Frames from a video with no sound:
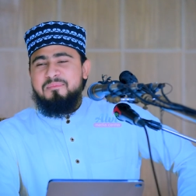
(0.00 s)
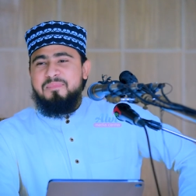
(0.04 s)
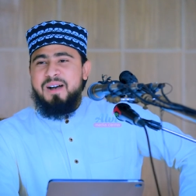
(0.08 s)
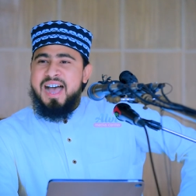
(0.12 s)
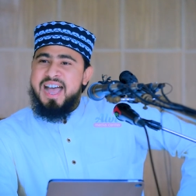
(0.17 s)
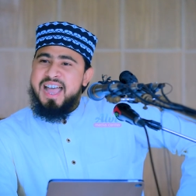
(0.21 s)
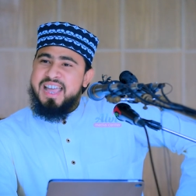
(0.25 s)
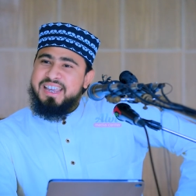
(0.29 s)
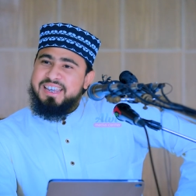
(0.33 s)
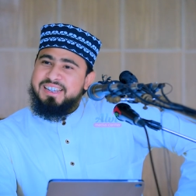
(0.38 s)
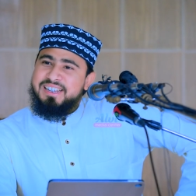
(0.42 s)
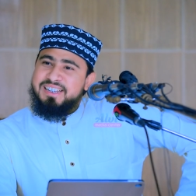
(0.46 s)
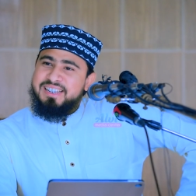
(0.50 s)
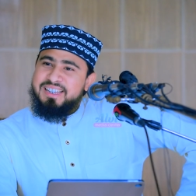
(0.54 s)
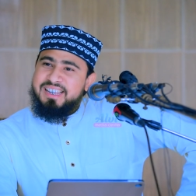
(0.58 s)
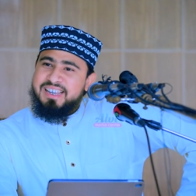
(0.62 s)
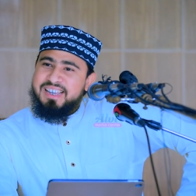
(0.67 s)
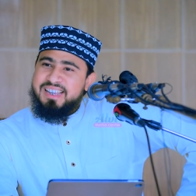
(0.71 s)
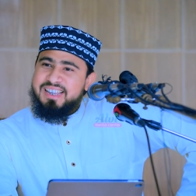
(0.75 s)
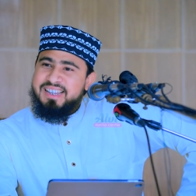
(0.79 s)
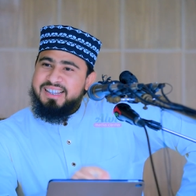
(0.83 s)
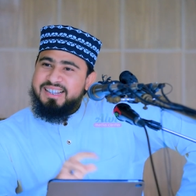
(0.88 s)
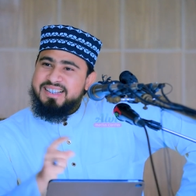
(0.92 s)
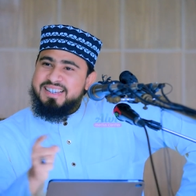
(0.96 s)
ভাই
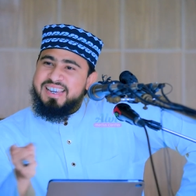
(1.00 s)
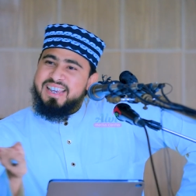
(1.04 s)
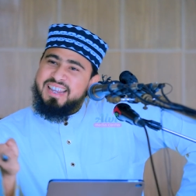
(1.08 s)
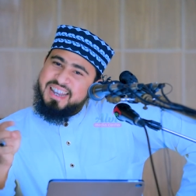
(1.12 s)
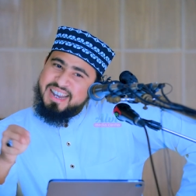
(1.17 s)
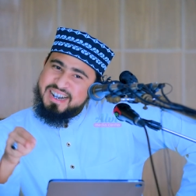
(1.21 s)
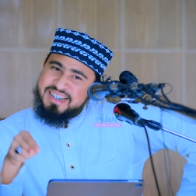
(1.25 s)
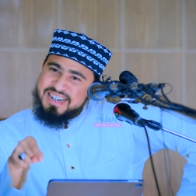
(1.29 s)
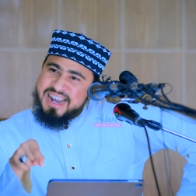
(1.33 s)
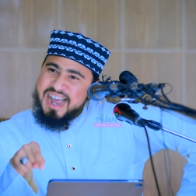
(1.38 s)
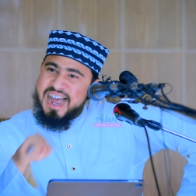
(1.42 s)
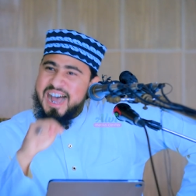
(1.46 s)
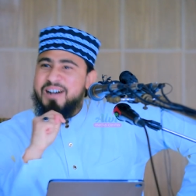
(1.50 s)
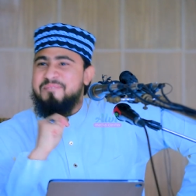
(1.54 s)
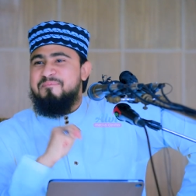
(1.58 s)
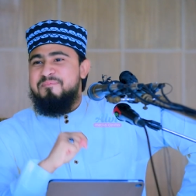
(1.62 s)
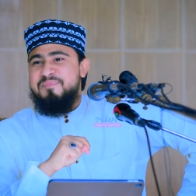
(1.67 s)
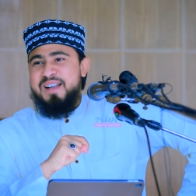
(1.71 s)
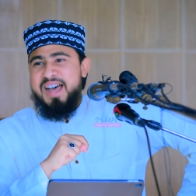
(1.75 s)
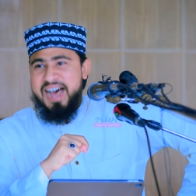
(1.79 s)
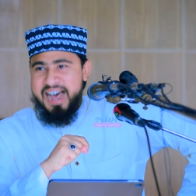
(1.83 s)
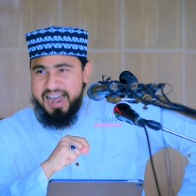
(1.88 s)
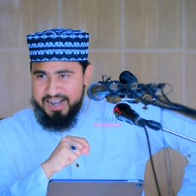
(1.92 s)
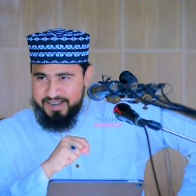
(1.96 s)
ছেলেটা
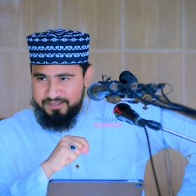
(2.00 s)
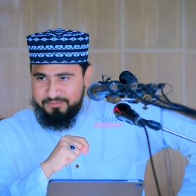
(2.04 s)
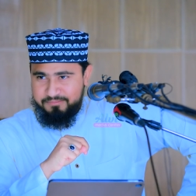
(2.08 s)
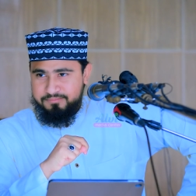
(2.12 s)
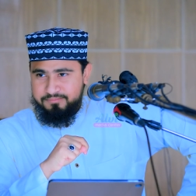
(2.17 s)
আপনার